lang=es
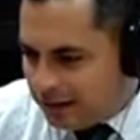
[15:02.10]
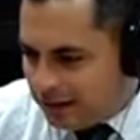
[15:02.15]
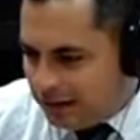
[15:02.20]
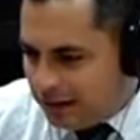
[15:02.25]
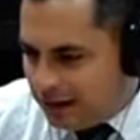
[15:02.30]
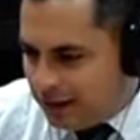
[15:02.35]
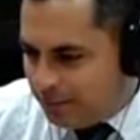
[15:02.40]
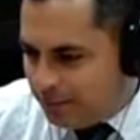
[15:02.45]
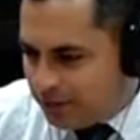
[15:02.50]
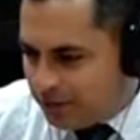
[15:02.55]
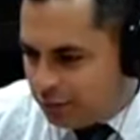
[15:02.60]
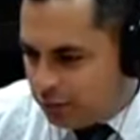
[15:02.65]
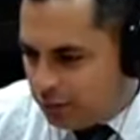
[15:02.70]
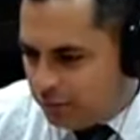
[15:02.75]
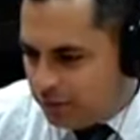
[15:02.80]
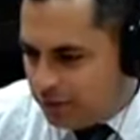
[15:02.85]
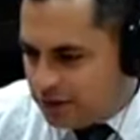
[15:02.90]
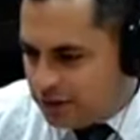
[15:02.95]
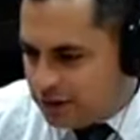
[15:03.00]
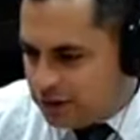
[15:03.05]
Reales, pastor,
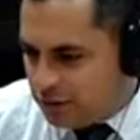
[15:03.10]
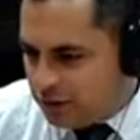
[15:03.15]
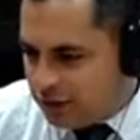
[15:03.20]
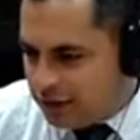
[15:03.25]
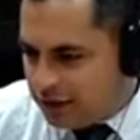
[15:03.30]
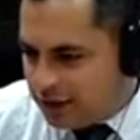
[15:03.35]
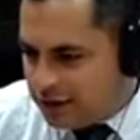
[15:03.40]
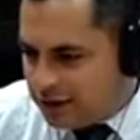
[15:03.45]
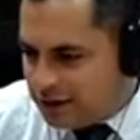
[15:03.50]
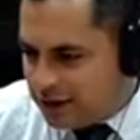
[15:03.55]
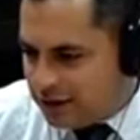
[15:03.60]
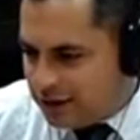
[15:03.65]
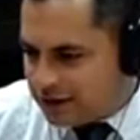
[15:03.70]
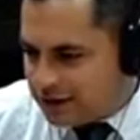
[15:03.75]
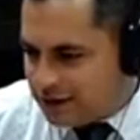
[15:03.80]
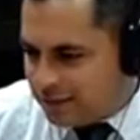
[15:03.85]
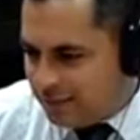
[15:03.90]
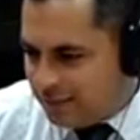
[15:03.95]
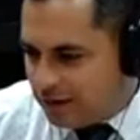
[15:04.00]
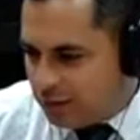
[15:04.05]
bendiciones. Quisiera
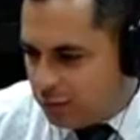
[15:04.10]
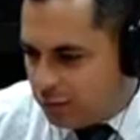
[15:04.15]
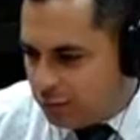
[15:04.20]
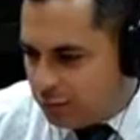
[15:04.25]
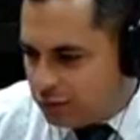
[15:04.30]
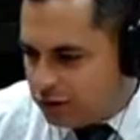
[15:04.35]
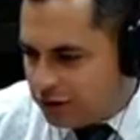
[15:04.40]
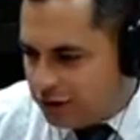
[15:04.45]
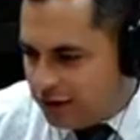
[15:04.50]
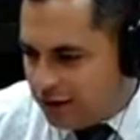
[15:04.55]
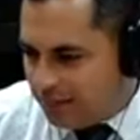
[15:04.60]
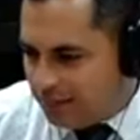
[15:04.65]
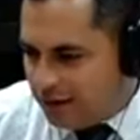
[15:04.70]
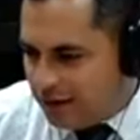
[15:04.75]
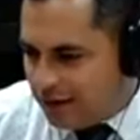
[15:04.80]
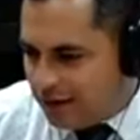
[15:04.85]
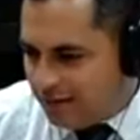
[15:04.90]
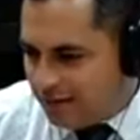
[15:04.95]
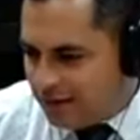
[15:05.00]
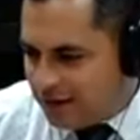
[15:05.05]
saber cómo se llama
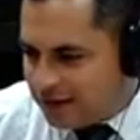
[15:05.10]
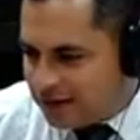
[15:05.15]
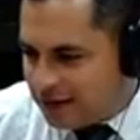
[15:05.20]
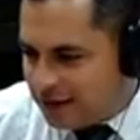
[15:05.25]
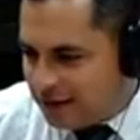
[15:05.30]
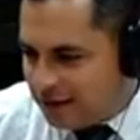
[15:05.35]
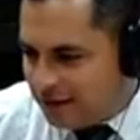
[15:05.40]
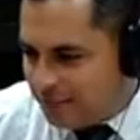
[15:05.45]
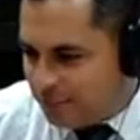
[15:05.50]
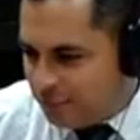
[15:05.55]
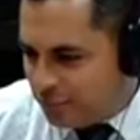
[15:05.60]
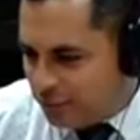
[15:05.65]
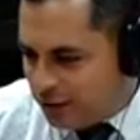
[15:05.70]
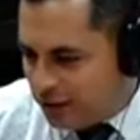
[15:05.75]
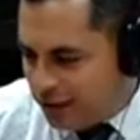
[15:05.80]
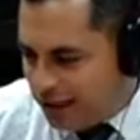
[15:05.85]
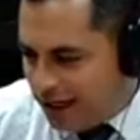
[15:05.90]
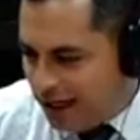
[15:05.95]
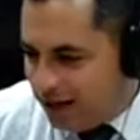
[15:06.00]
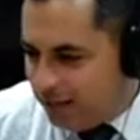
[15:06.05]
la alabanza que
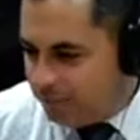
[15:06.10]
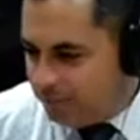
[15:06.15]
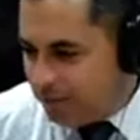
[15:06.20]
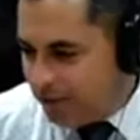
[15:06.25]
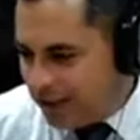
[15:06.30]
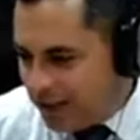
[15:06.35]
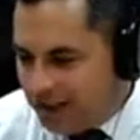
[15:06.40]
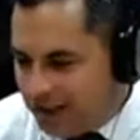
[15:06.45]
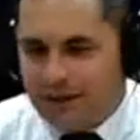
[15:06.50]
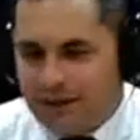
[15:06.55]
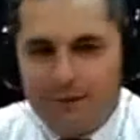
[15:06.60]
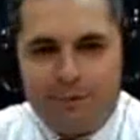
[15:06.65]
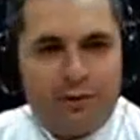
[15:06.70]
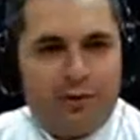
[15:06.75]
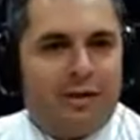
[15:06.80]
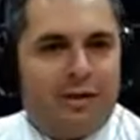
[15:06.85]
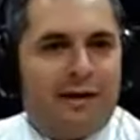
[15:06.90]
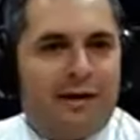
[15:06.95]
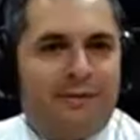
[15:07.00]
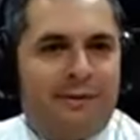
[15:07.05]
pone al final del
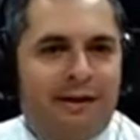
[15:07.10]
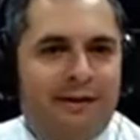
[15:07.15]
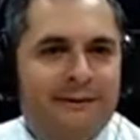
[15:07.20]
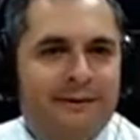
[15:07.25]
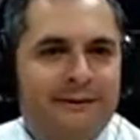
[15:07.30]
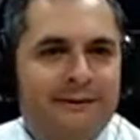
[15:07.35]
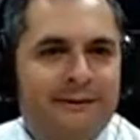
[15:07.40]
programa.